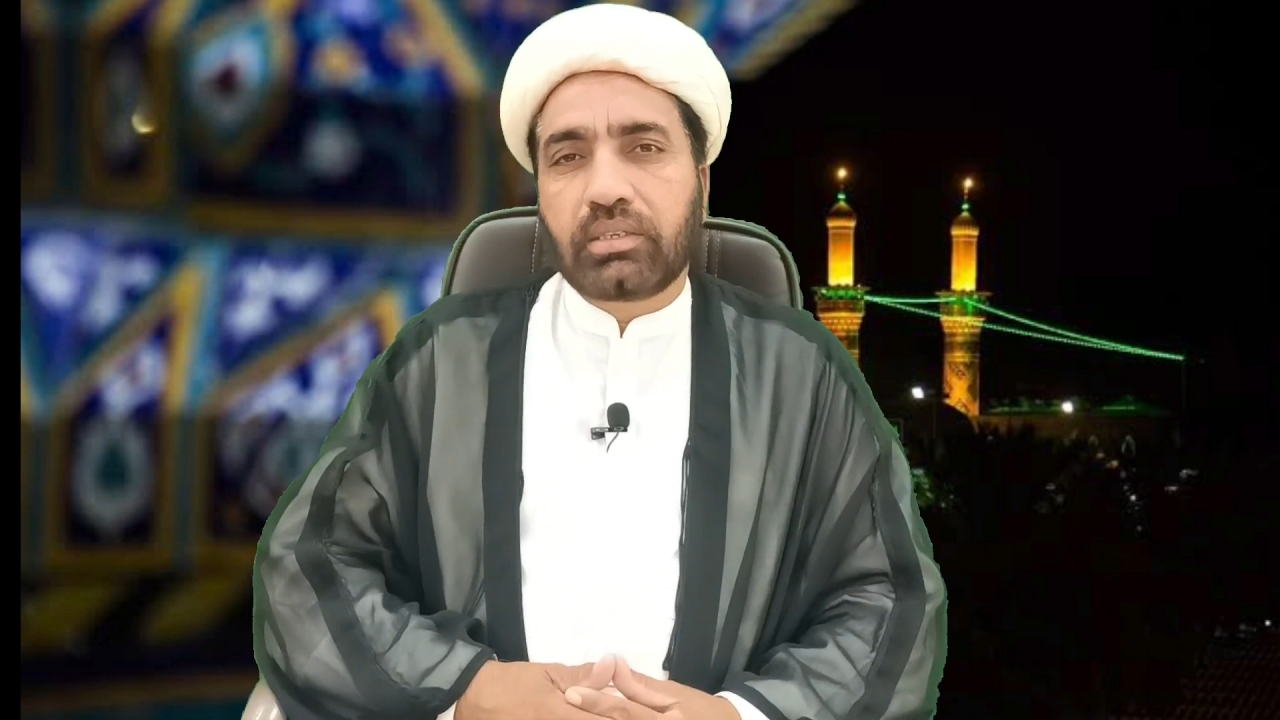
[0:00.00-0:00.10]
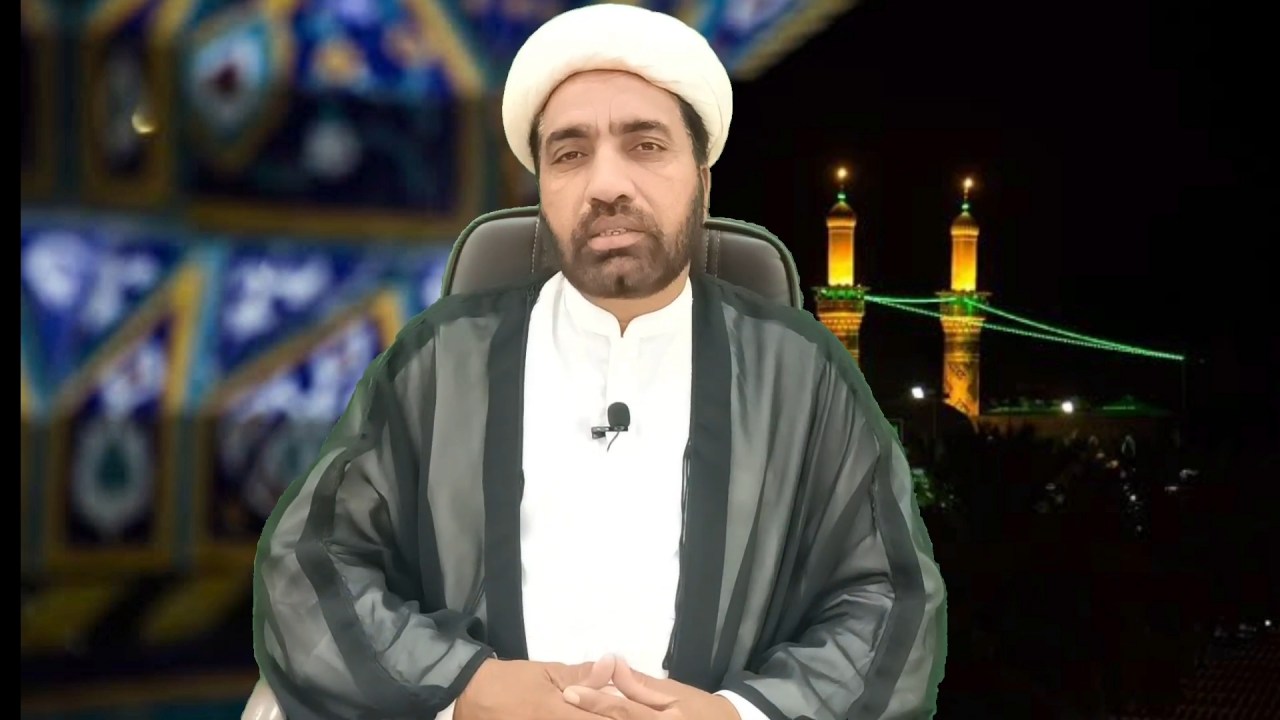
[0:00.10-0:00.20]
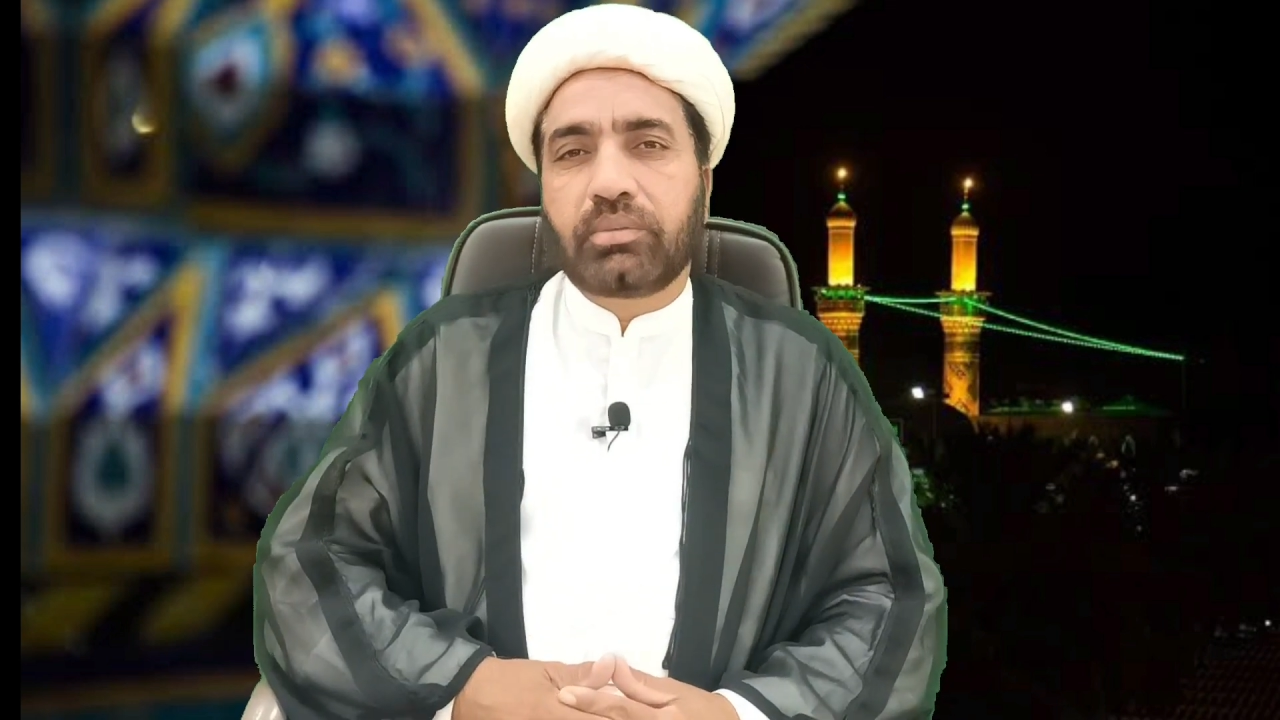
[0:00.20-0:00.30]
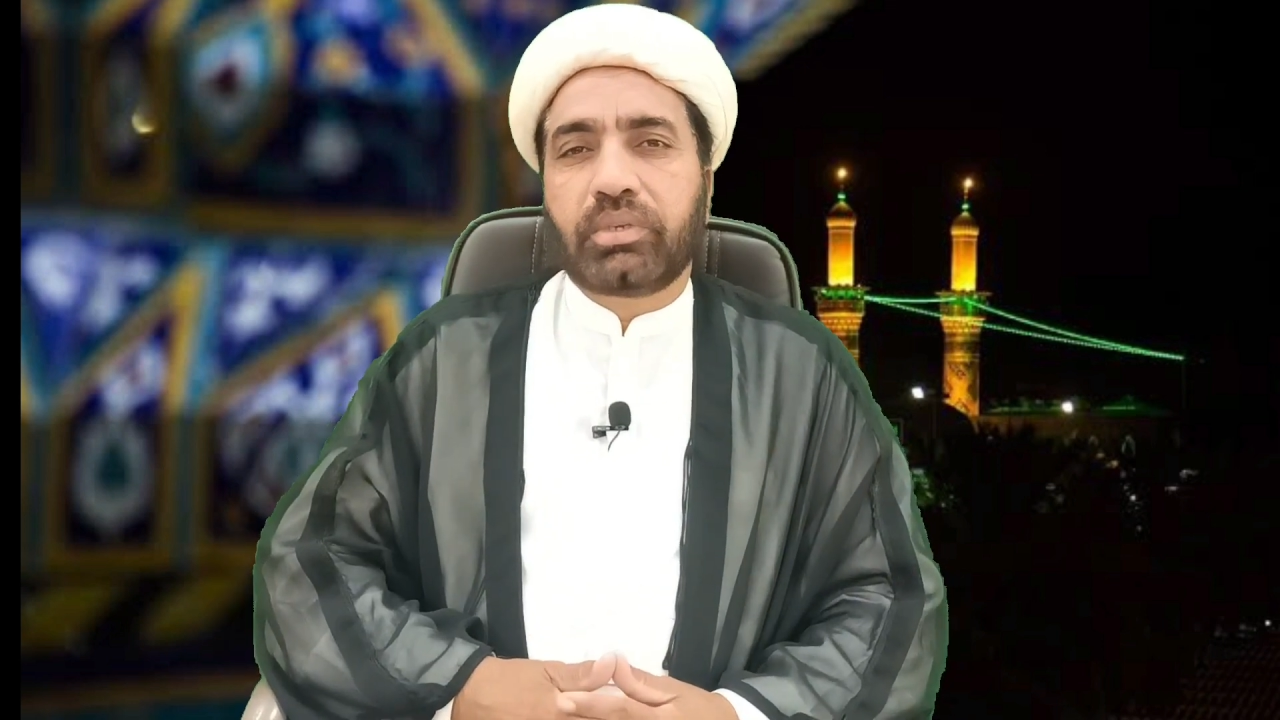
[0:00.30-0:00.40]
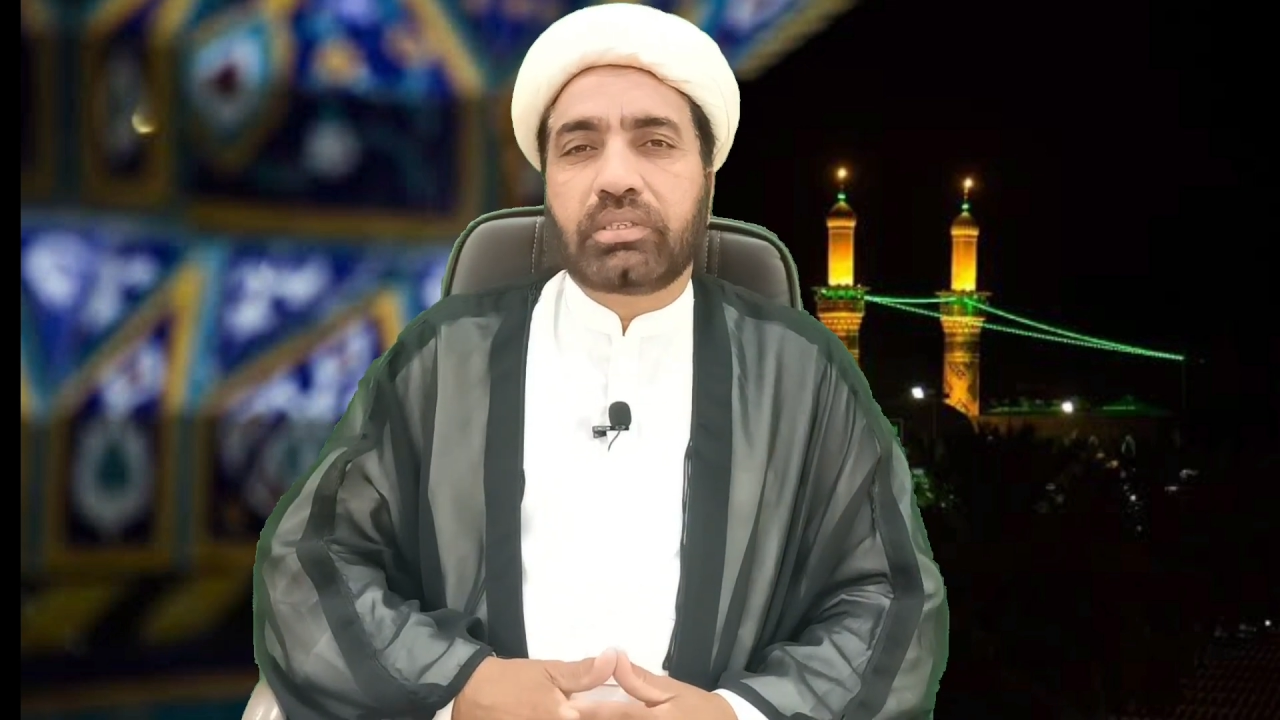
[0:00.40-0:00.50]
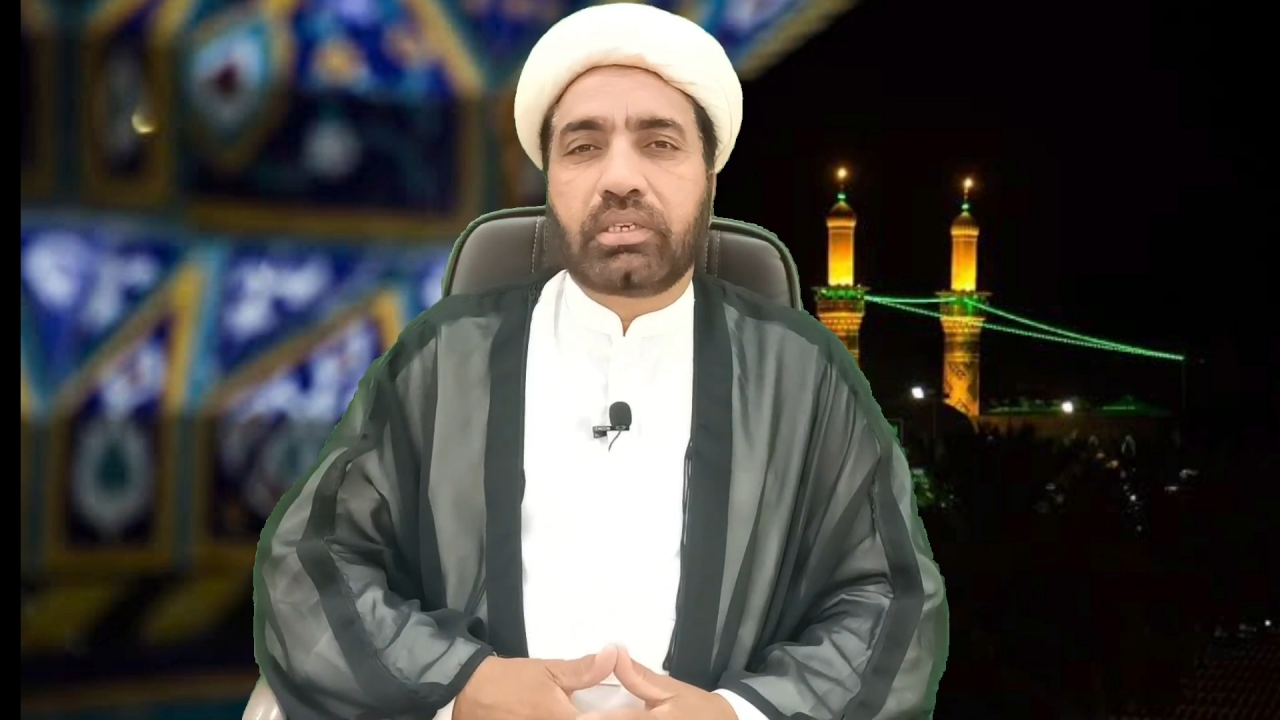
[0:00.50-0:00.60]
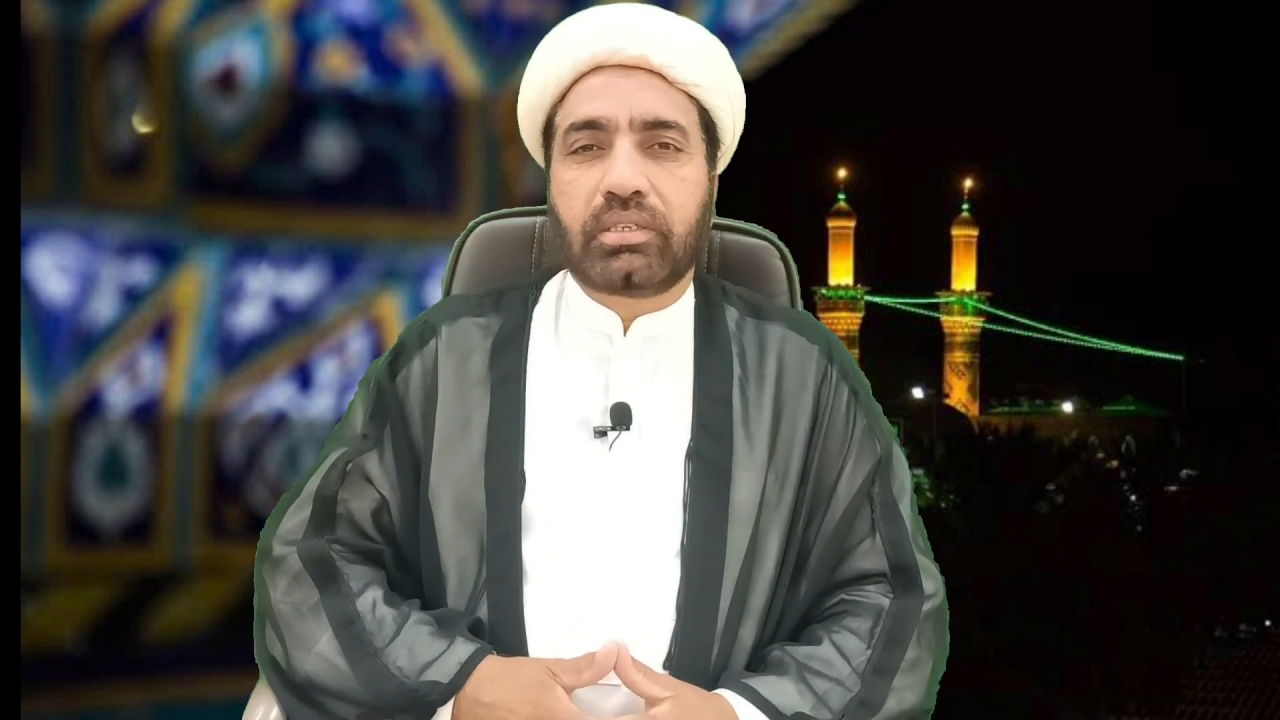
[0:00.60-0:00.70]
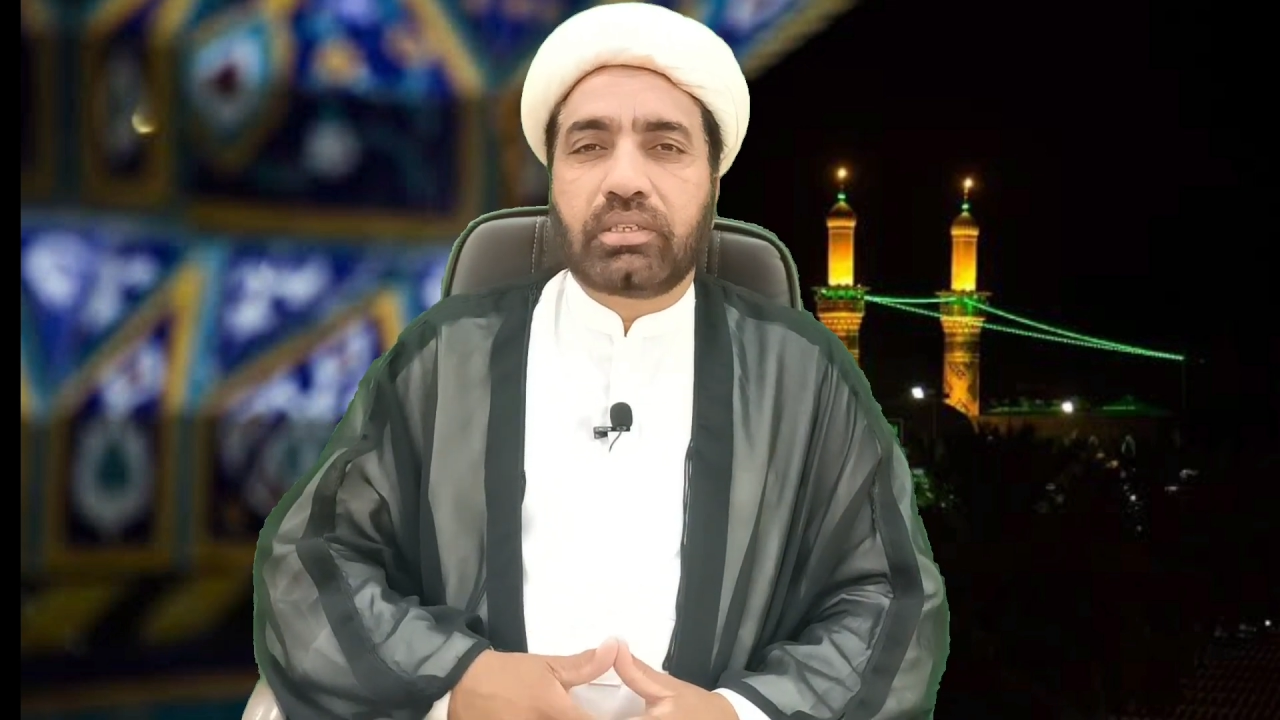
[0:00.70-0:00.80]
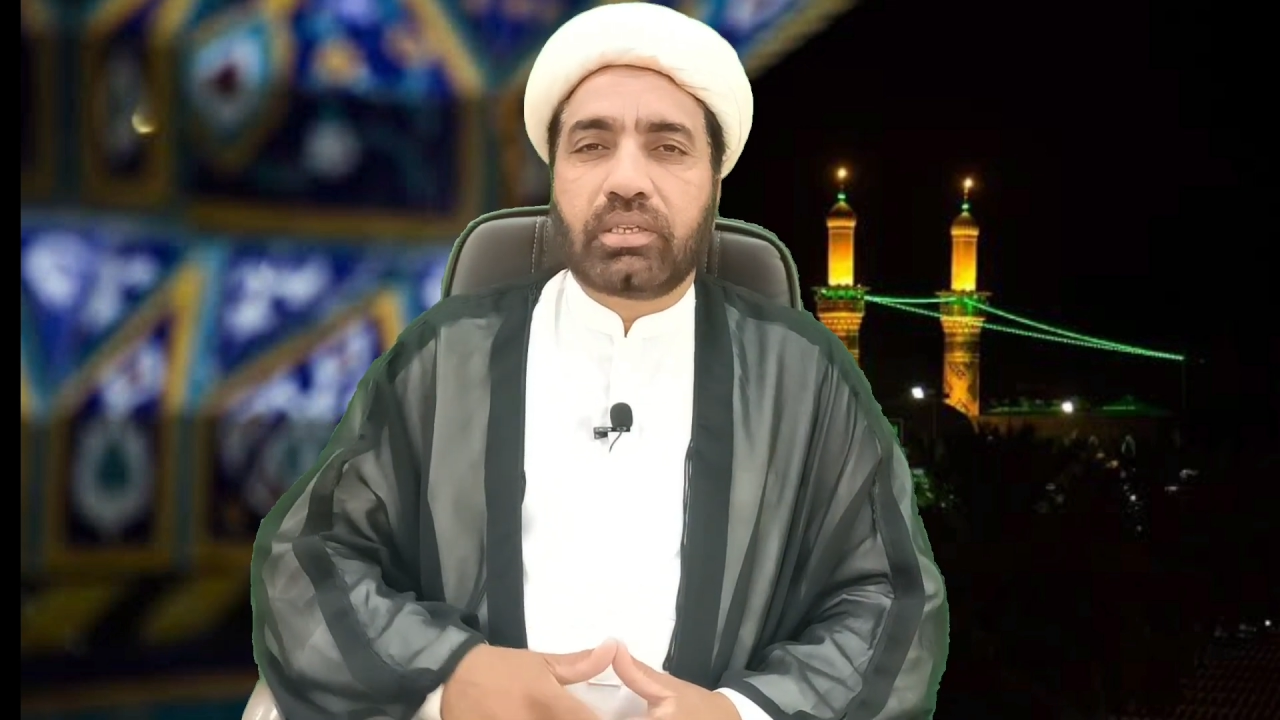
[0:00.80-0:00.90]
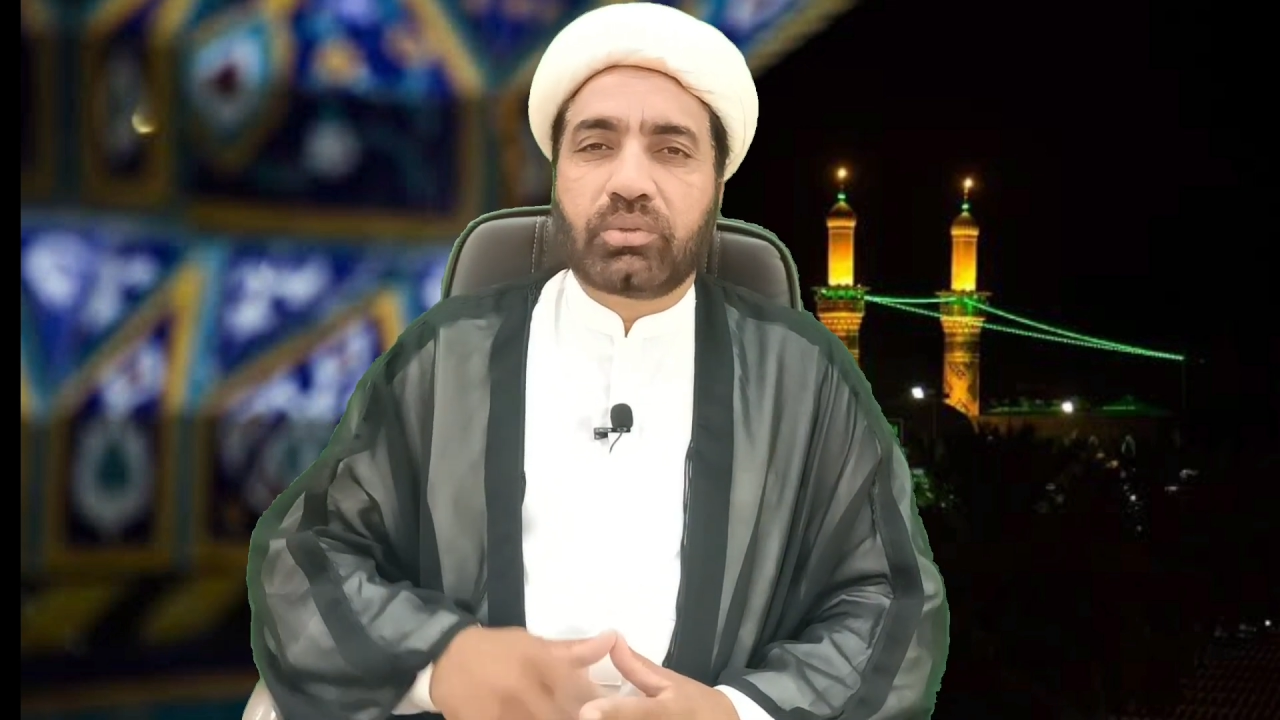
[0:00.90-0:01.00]
किसी में
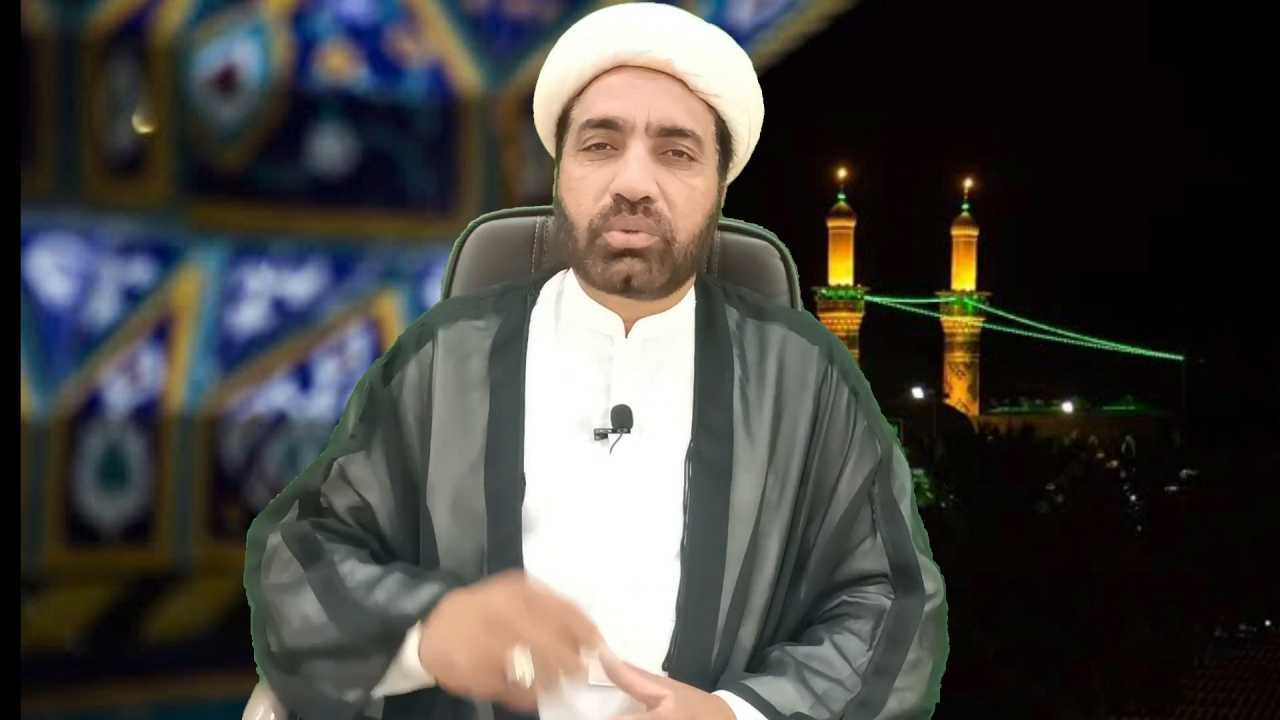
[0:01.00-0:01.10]
चले जाएं